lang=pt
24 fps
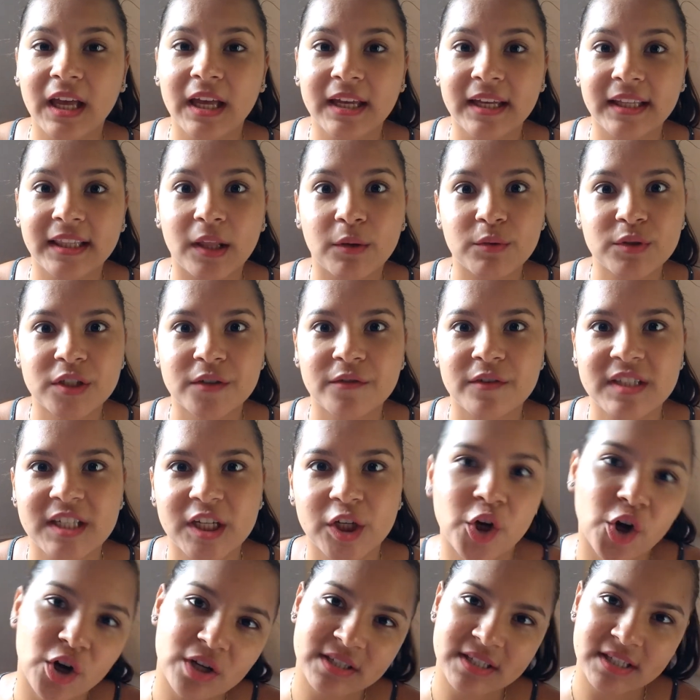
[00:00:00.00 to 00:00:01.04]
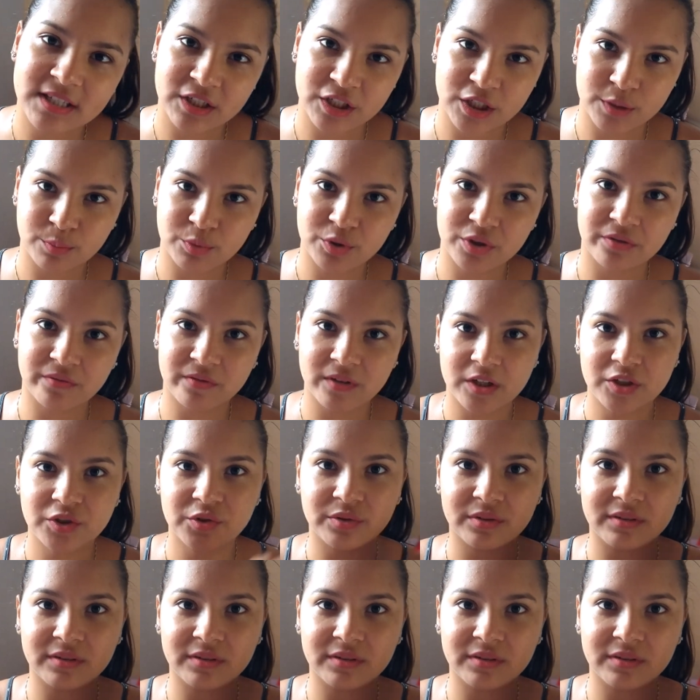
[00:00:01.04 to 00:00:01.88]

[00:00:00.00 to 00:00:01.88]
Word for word: Então, se você gosta desse tipo de vídeo,